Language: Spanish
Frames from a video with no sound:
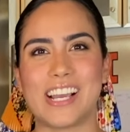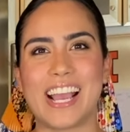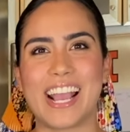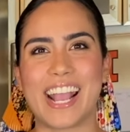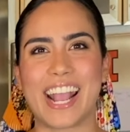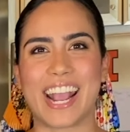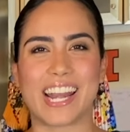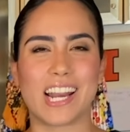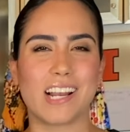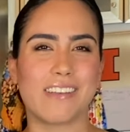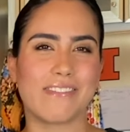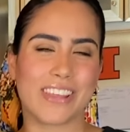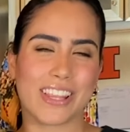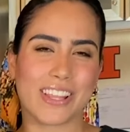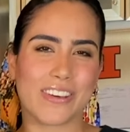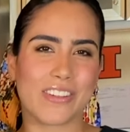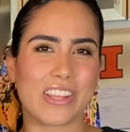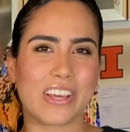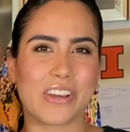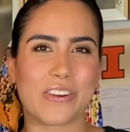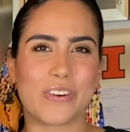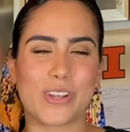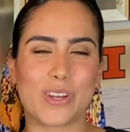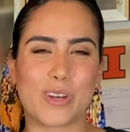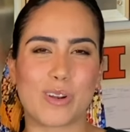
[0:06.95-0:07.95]
En el video
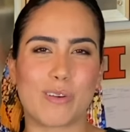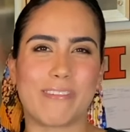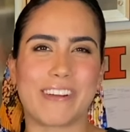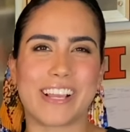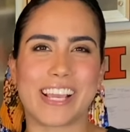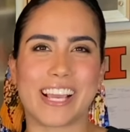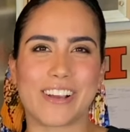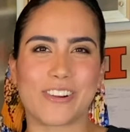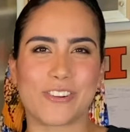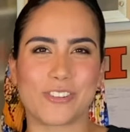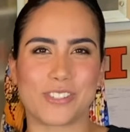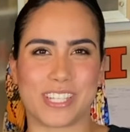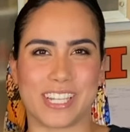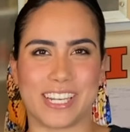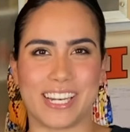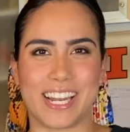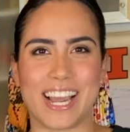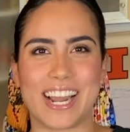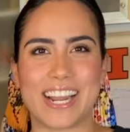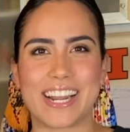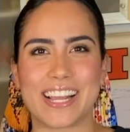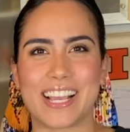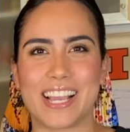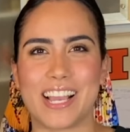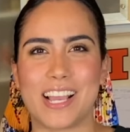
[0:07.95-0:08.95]
de hoy no voy a
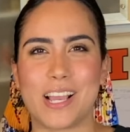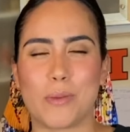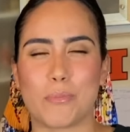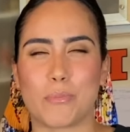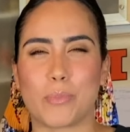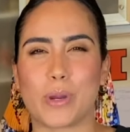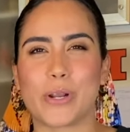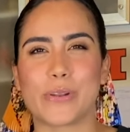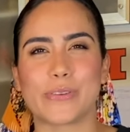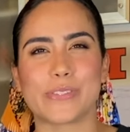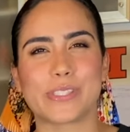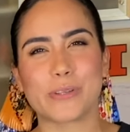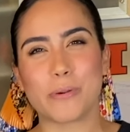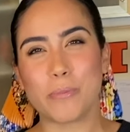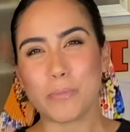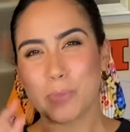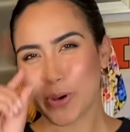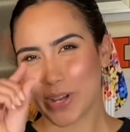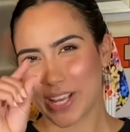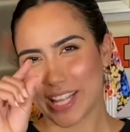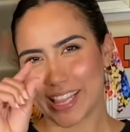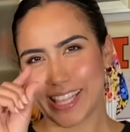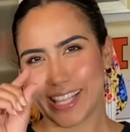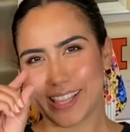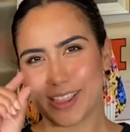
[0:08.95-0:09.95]
cocinar, bueno sí un
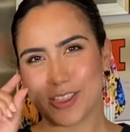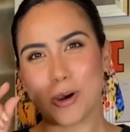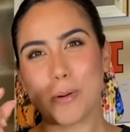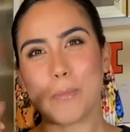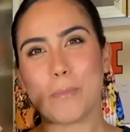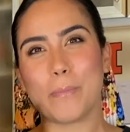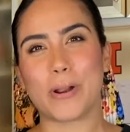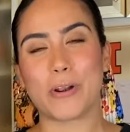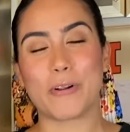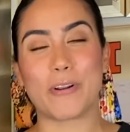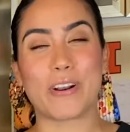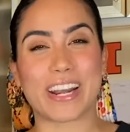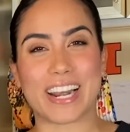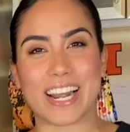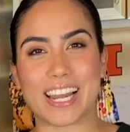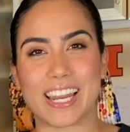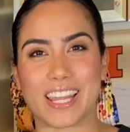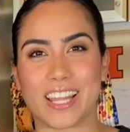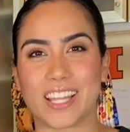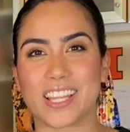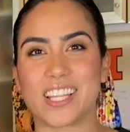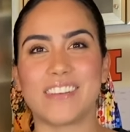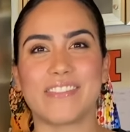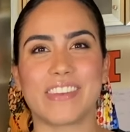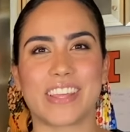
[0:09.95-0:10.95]
poquitito, pero en
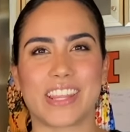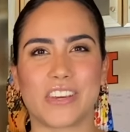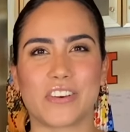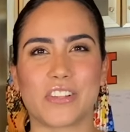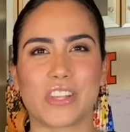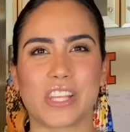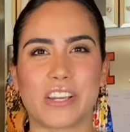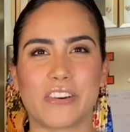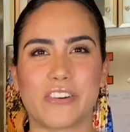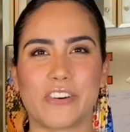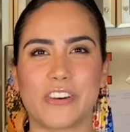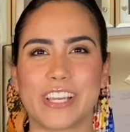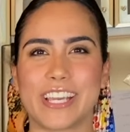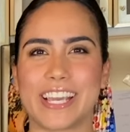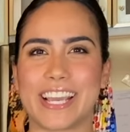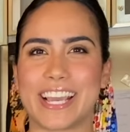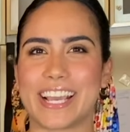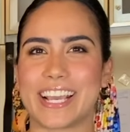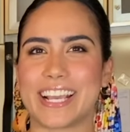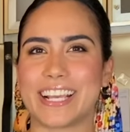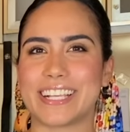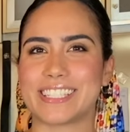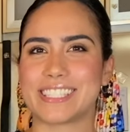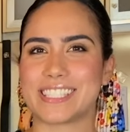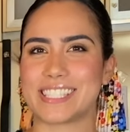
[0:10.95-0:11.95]
realidad el video de hoy
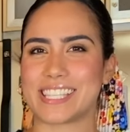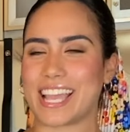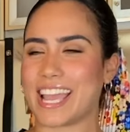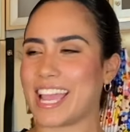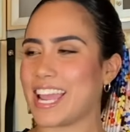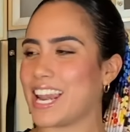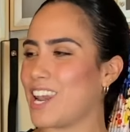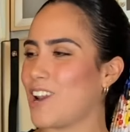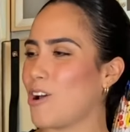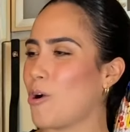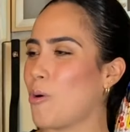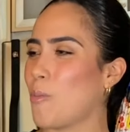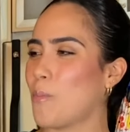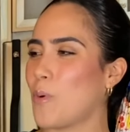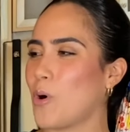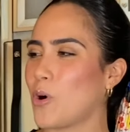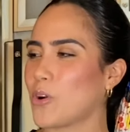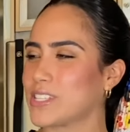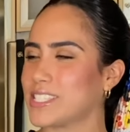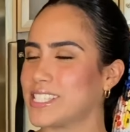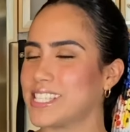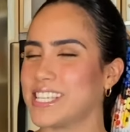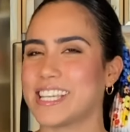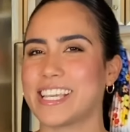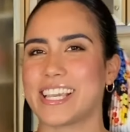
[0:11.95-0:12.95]
es el
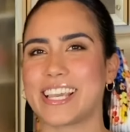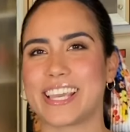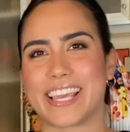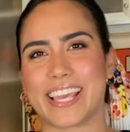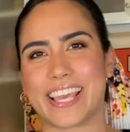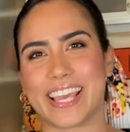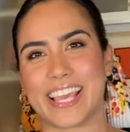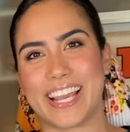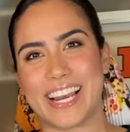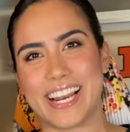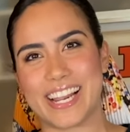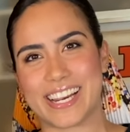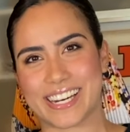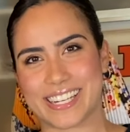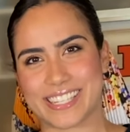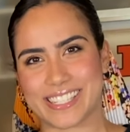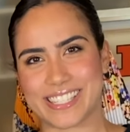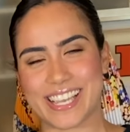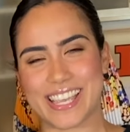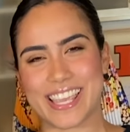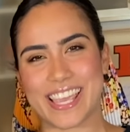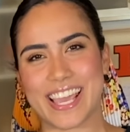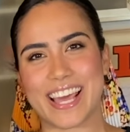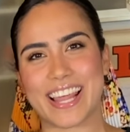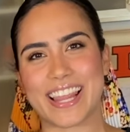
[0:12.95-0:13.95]
unboxing y la
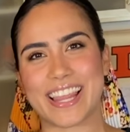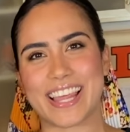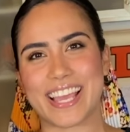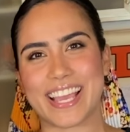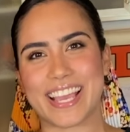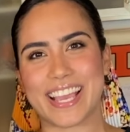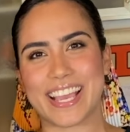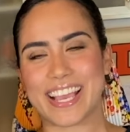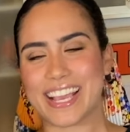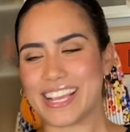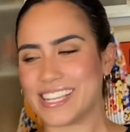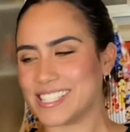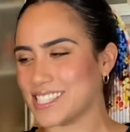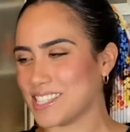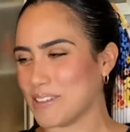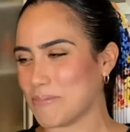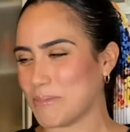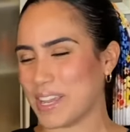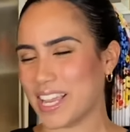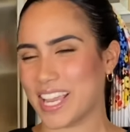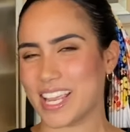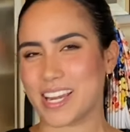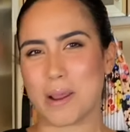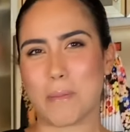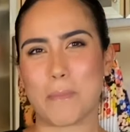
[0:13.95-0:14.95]
reseña de esta
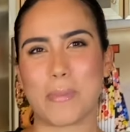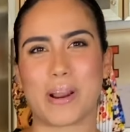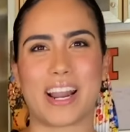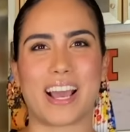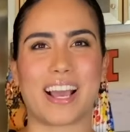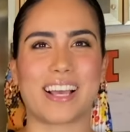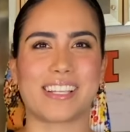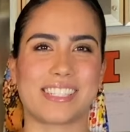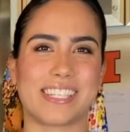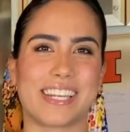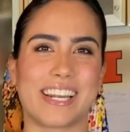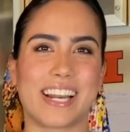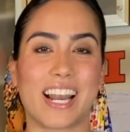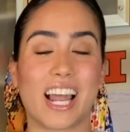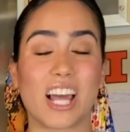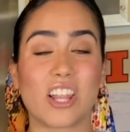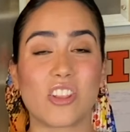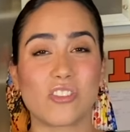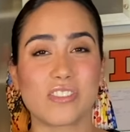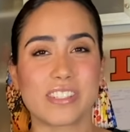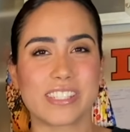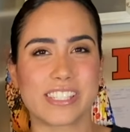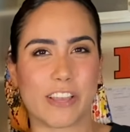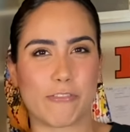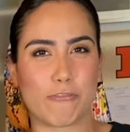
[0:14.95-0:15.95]
máquina para hacer
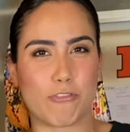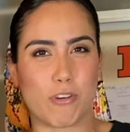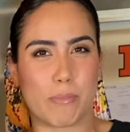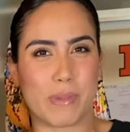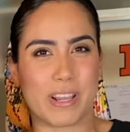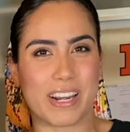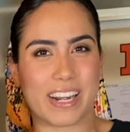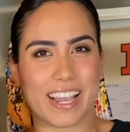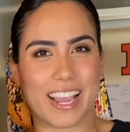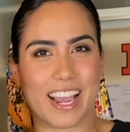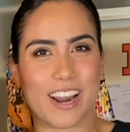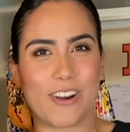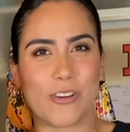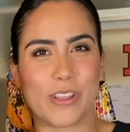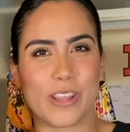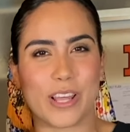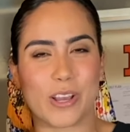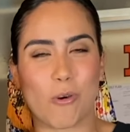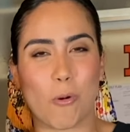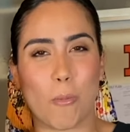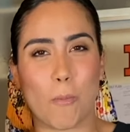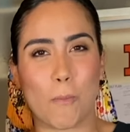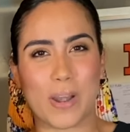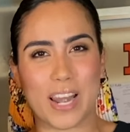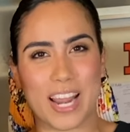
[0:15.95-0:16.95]
helados que fue mi regalo de
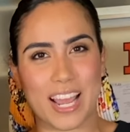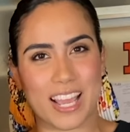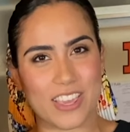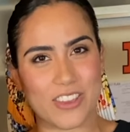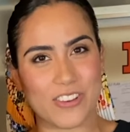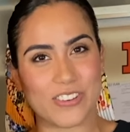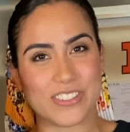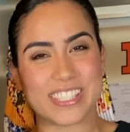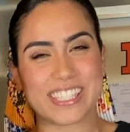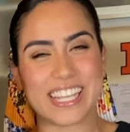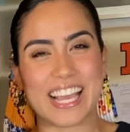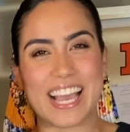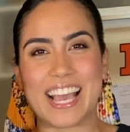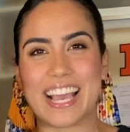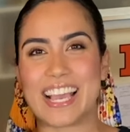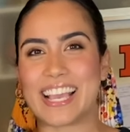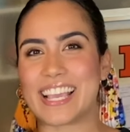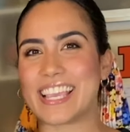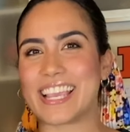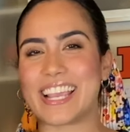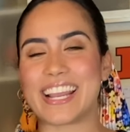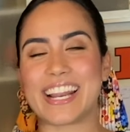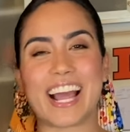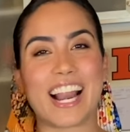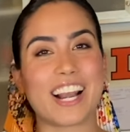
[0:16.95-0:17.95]
cumpleaños
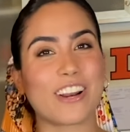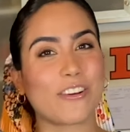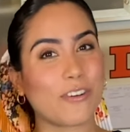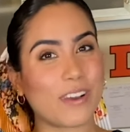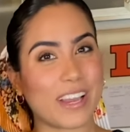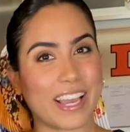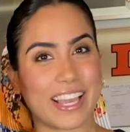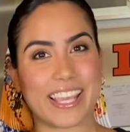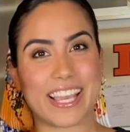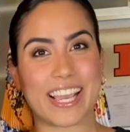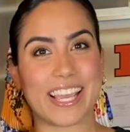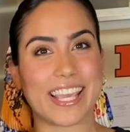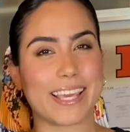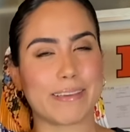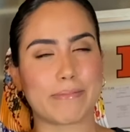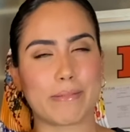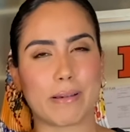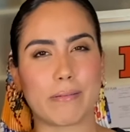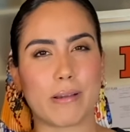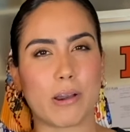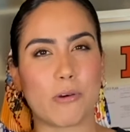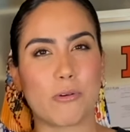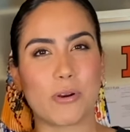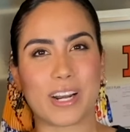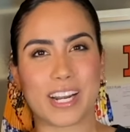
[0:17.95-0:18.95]
y era algo que ya
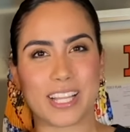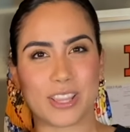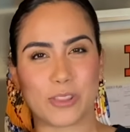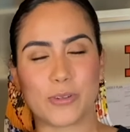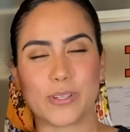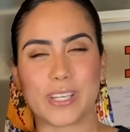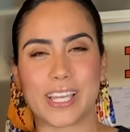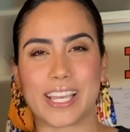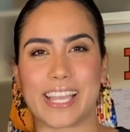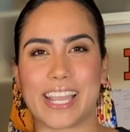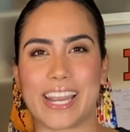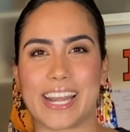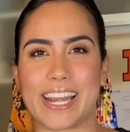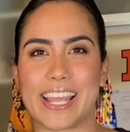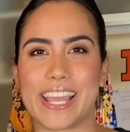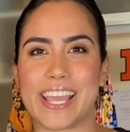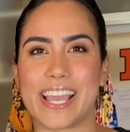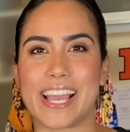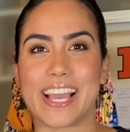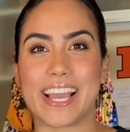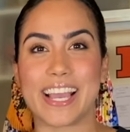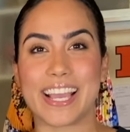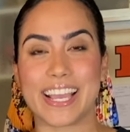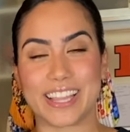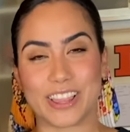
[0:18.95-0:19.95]
llevaba un rato que quería,
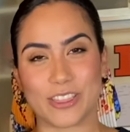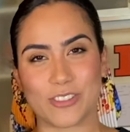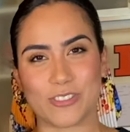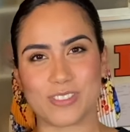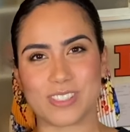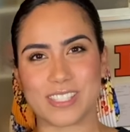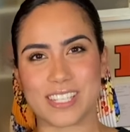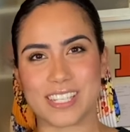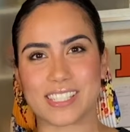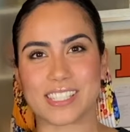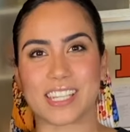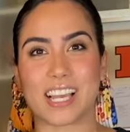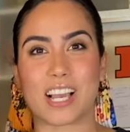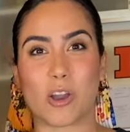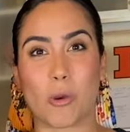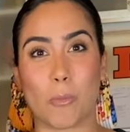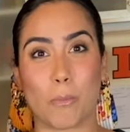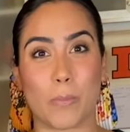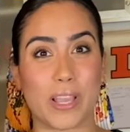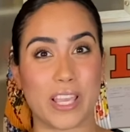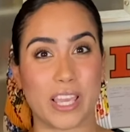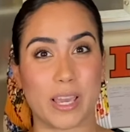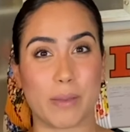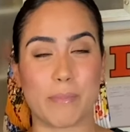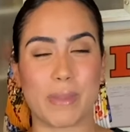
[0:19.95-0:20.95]
entonces
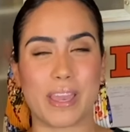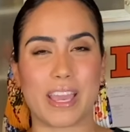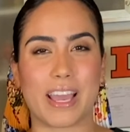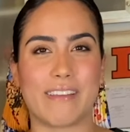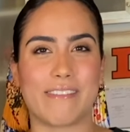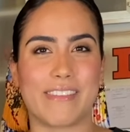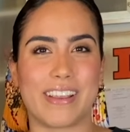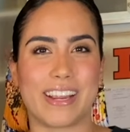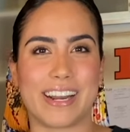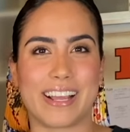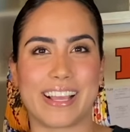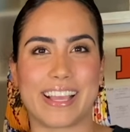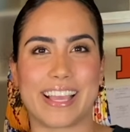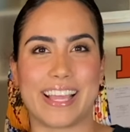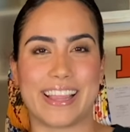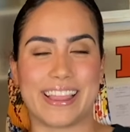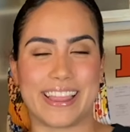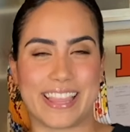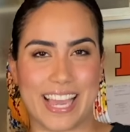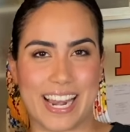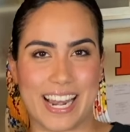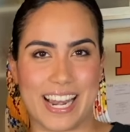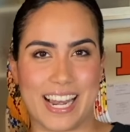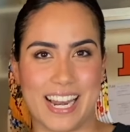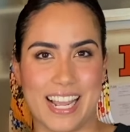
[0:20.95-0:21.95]
acompáñame a ver qué
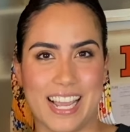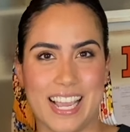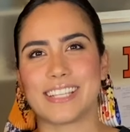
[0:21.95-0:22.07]
tal.